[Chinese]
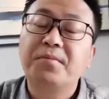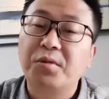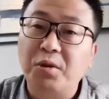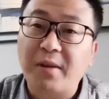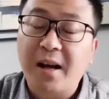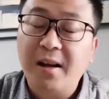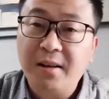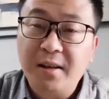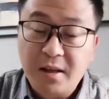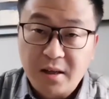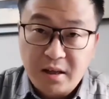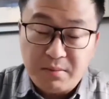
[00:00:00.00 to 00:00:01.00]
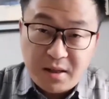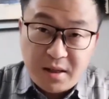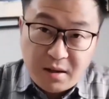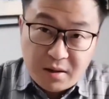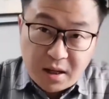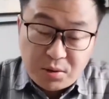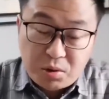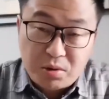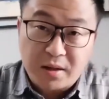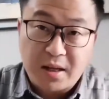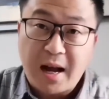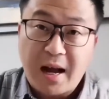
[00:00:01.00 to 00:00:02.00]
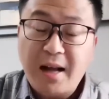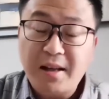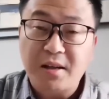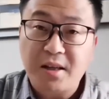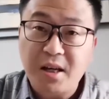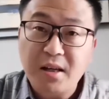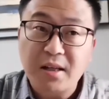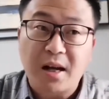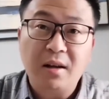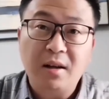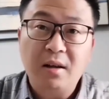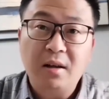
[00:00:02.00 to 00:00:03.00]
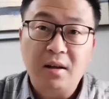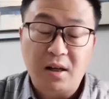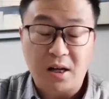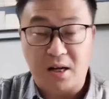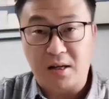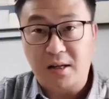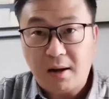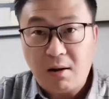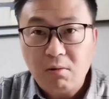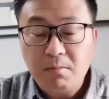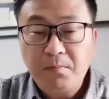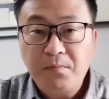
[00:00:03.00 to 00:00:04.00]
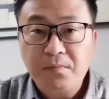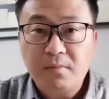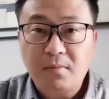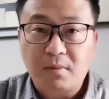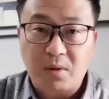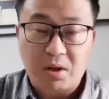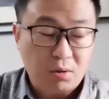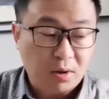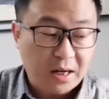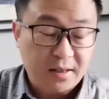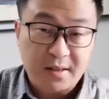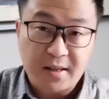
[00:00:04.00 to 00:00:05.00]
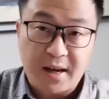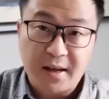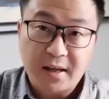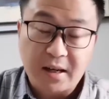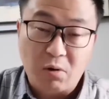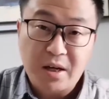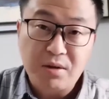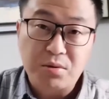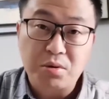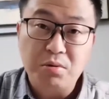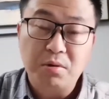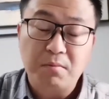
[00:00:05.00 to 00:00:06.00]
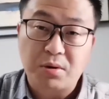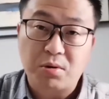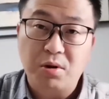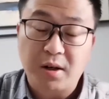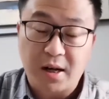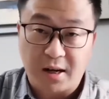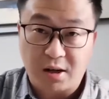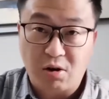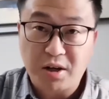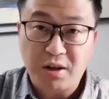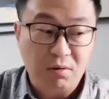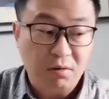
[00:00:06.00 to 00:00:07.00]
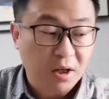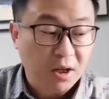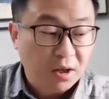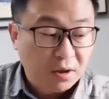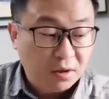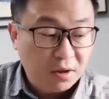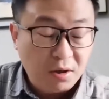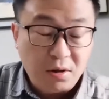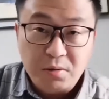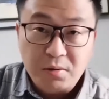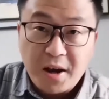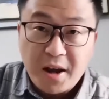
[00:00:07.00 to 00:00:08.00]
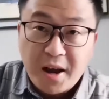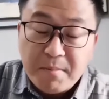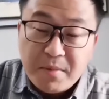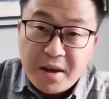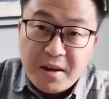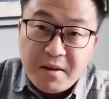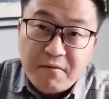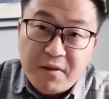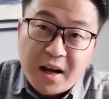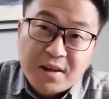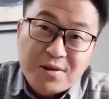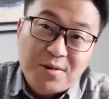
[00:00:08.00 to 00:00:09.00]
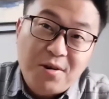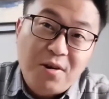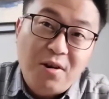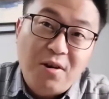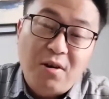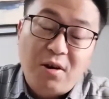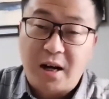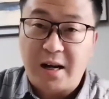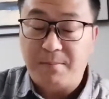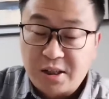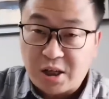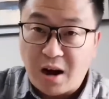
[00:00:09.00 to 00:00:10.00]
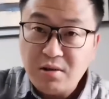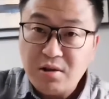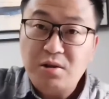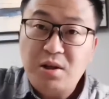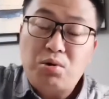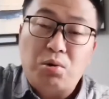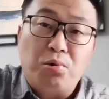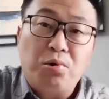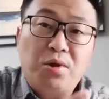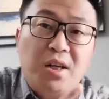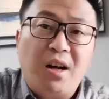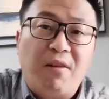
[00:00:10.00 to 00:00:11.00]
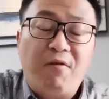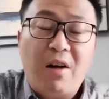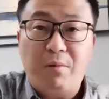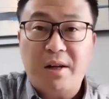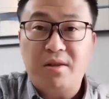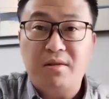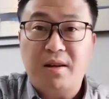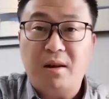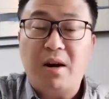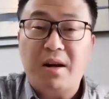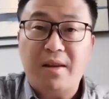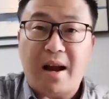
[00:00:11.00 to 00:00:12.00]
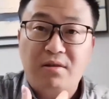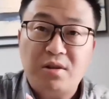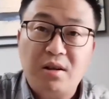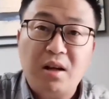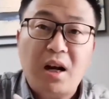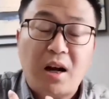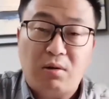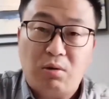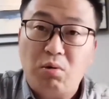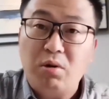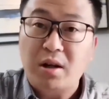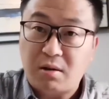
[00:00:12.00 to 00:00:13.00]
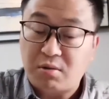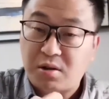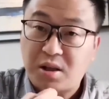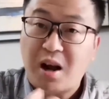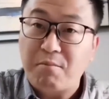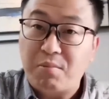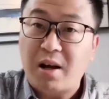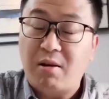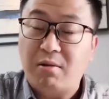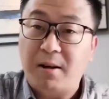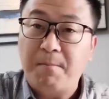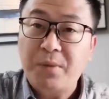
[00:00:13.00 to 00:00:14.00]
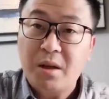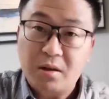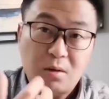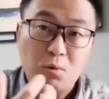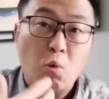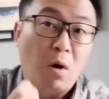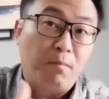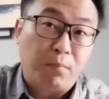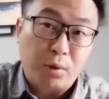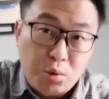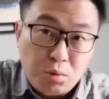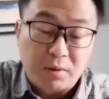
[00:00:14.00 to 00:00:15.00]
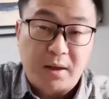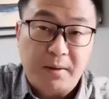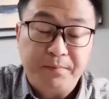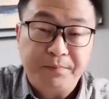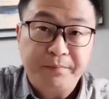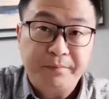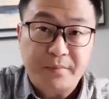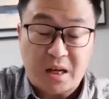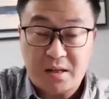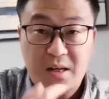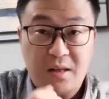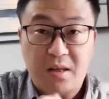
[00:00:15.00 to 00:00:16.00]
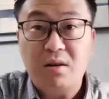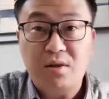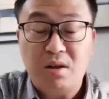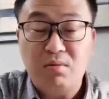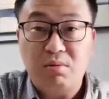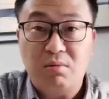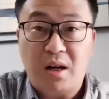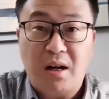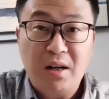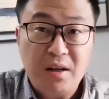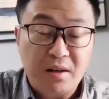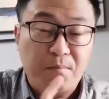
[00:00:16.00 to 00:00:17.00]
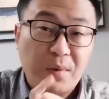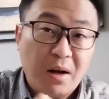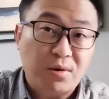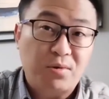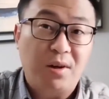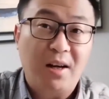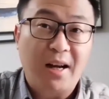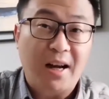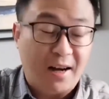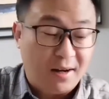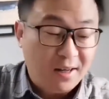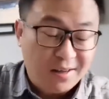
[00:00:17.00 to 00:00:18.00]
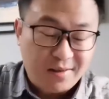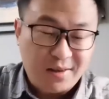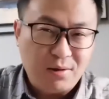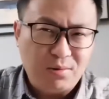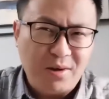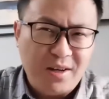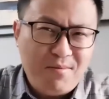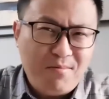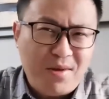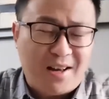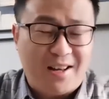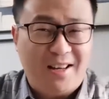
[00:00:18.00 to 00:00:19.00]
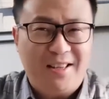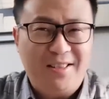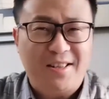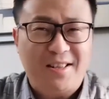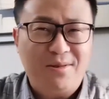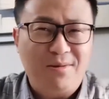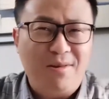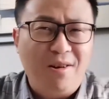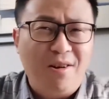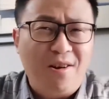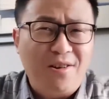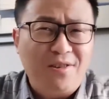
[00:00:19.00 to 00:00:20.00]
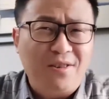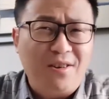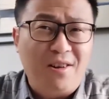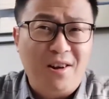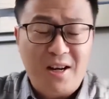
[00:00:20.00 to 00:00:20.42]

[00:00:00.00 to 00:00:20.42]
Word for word: 对吧？那么 C 调的歌曲呢，它的音呢很高。比如说它是在高音区，比如说啊高音哆哆来咪发嗦啊，长时间处于这个范围之内的话，男生很多人都是唱不了的，是稳不住的。大家一定要清楚哈，你不要说啊，这个嗦音嘛，很简单，嗦嗦，